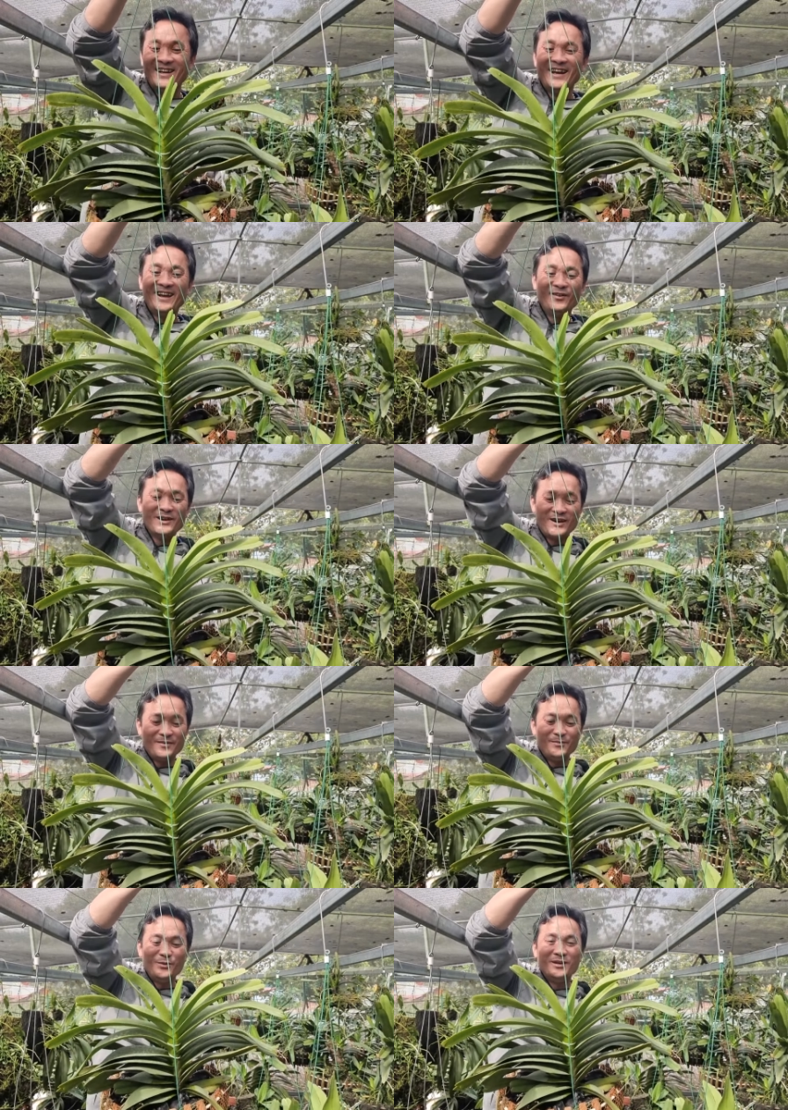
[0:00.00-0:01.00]
cái này lúc nào
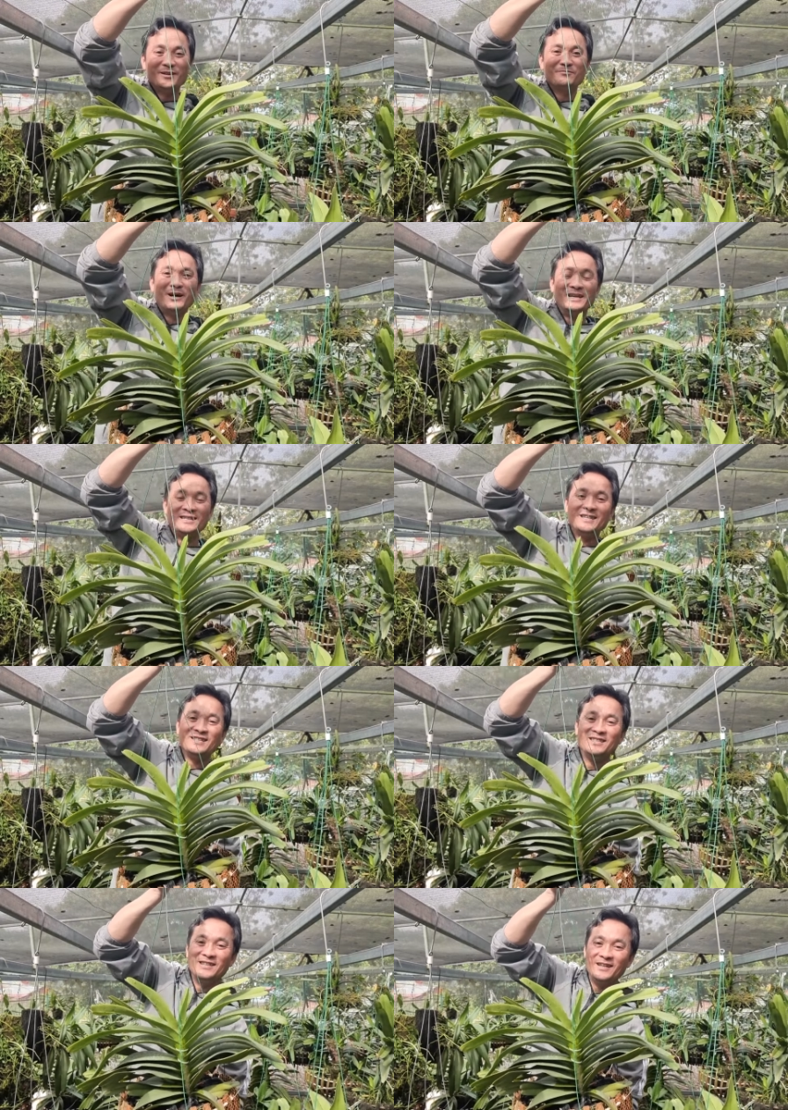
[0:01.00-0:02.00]
em nuôi được 7
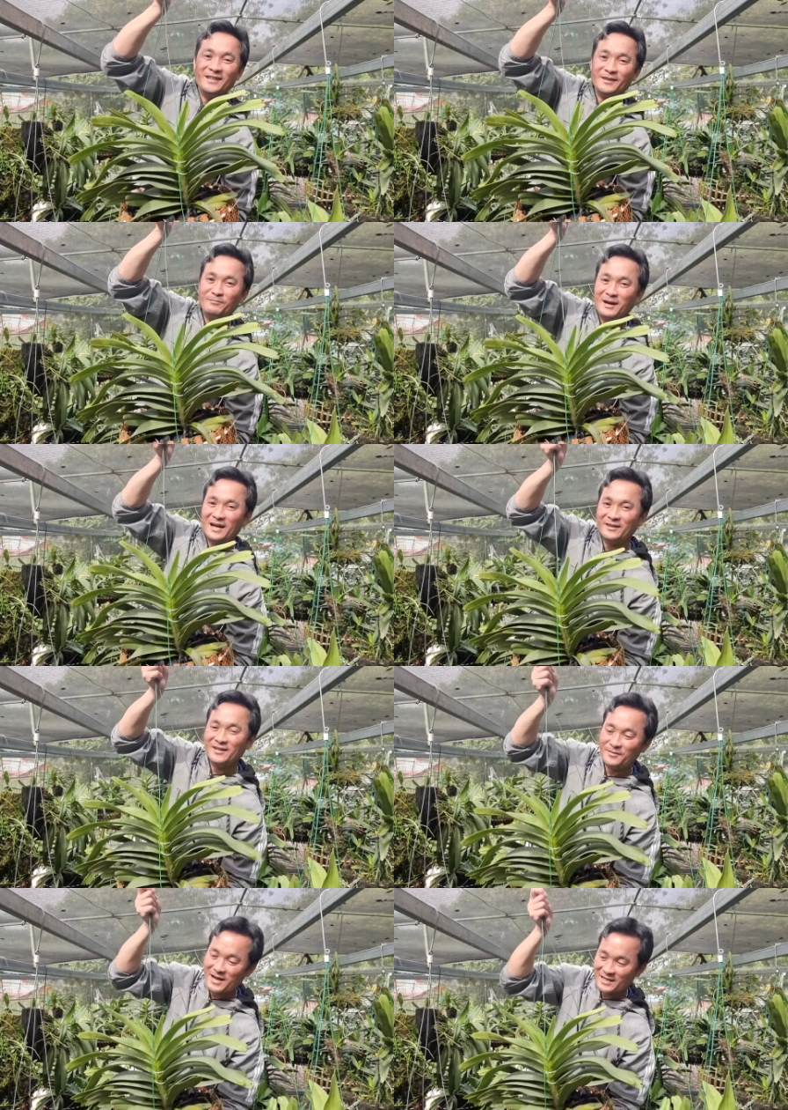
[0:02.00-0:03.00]
sen rưỡi thì em bán nha
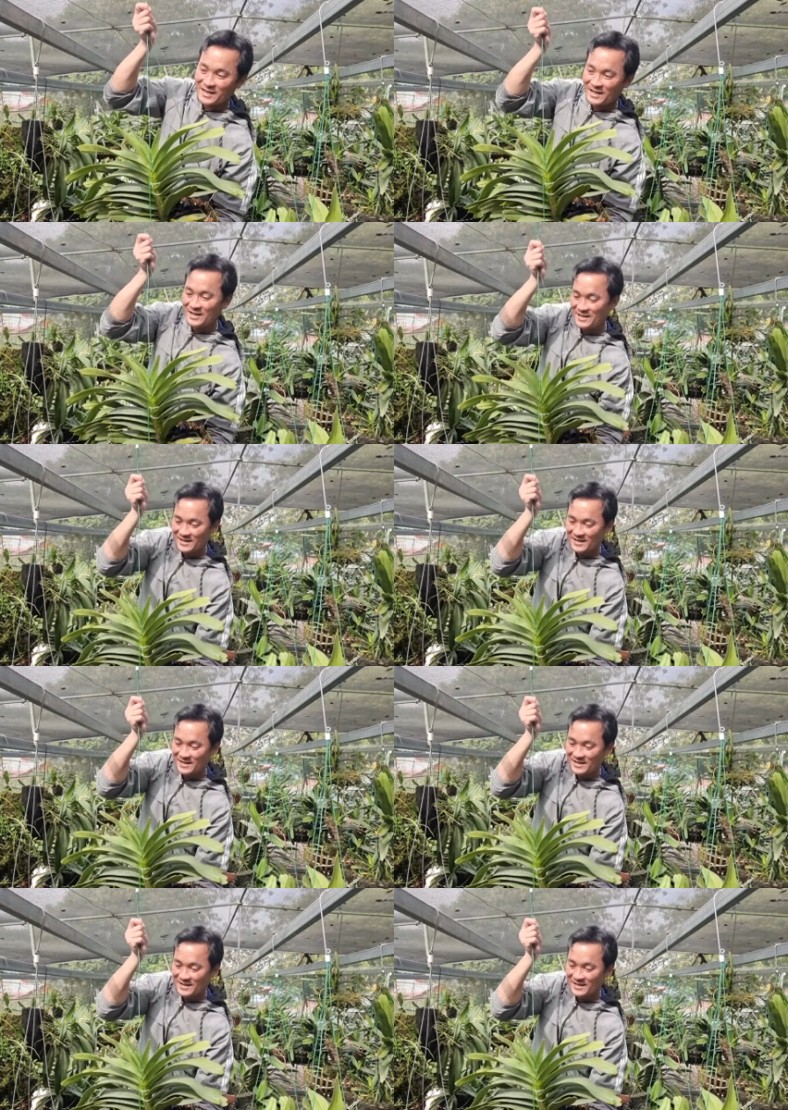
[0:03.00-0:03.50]
các bác nhá